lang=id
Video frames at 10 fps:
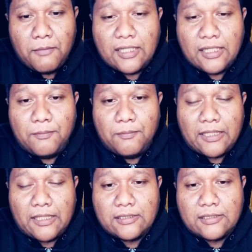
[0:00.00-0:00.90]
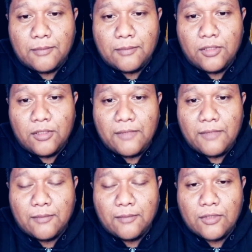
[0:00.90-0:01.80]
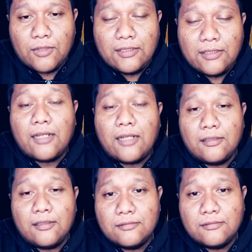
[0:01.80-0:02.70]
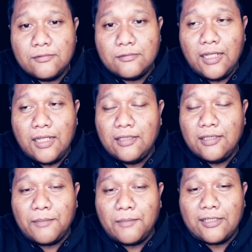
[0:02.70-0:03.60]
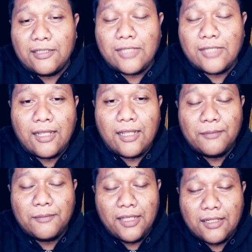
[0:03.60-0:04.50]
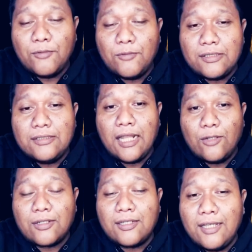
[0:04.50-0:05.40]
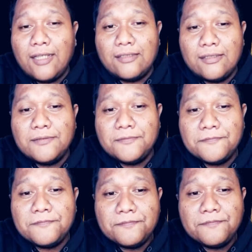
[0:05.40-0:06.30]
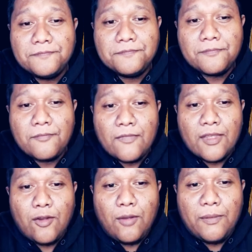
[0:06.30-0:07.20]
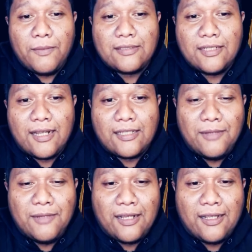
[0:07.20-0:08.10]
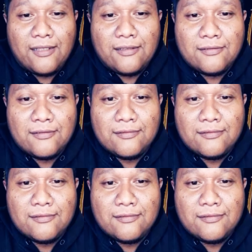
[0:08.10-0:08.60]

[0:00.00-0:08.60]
Mas gak ada patas Cirebon Semarang buka, janganlah. Udah dinikmati Nusantara, biarin buat jalur dia aja. Ngopi Mas Negara Sibanga.